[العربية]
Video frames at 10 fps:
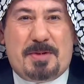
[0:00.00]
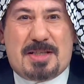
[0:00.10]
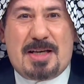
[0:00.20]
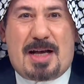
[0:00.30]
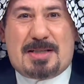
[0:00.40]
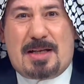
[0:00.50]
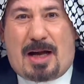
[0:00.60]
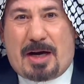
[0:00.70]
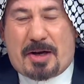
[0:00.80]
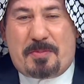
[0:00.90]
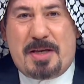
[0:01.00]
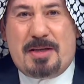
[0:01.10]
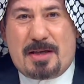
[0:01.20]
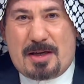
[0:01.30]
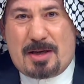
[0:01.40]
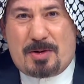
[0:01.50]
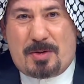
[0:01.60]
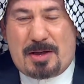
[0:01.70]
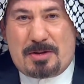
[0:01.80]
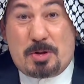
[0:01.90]
السياسه العربيه
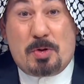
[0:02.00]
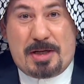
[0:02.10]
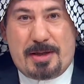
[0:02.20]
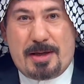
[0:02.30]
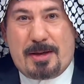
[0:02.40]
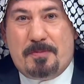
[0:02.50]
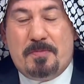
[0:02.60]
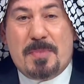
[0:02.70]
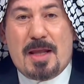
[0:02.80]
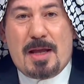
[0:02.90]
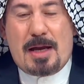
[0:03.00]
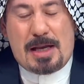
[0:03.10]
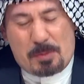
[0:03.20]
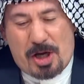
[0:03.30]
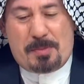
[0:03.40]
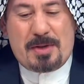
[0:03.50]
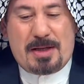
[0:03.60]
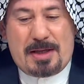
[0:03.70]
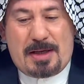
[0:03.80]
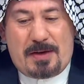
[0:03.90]
والدوليه المهم
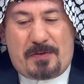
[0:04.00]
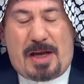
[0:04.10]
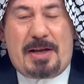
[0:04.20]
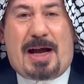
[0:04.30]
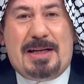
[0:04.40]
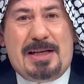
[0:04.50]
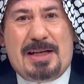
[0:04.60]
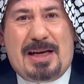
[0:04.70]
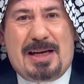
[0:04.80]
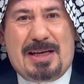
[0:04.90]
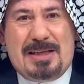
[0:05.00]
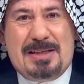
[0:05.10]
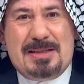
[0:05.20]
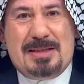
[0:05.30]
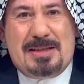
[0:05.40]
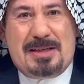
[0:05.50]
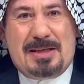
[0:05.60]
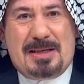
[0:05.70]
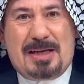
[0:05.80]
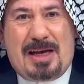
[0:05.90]
فاحنا علينا
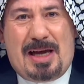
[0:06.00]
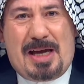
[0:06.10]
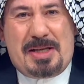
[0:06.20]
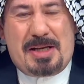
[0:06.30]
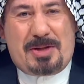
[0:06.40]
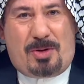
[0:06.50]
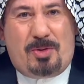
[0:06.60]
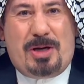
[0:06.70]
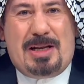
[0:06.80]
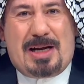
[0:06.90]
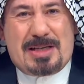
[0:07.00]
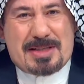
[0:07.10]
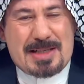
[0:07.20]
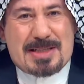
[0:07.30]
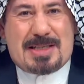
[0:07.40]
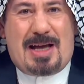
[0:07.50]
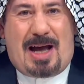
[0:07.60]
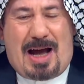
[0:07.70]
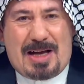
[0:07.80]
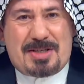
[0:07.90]
ان ندعو الى جلسه
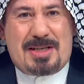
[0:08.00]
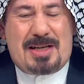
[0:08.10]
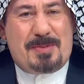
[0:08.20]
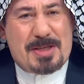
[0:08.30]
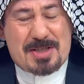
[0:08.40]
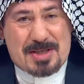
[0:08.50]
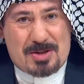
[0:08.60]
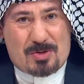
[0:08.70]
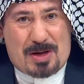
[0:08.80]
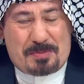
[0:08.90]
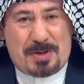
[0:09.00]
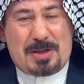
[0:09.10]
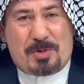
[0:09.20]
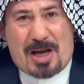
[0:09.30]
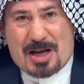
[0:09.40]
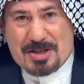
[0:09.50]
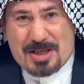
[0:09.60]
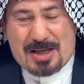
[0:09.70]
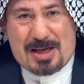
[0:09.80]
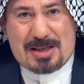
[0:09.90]
عاجله لمجلس النواب لمناقشه
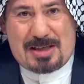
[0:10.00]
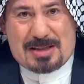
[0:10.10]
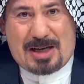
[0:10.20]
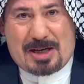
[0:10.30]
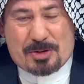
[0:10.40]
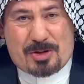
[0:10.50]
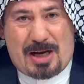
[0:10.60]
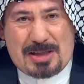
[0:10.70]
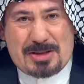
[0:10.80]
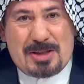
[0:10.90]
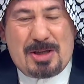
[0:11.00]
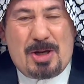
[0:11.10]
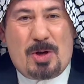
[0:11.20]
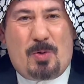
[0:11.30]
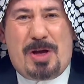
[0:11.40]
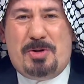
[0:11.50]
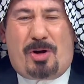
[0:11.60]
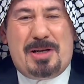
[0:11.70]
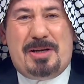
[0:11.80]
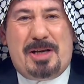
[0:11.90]
هذه التحركات وان
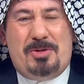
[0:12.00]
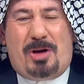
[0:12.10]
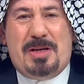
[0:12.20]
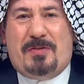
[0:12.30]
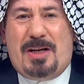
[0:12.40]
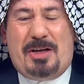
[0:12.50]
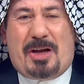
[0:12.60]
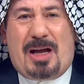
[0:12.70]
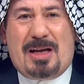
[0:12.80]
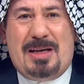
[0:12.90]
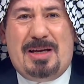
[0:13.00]
نعلن انه احنا في العراق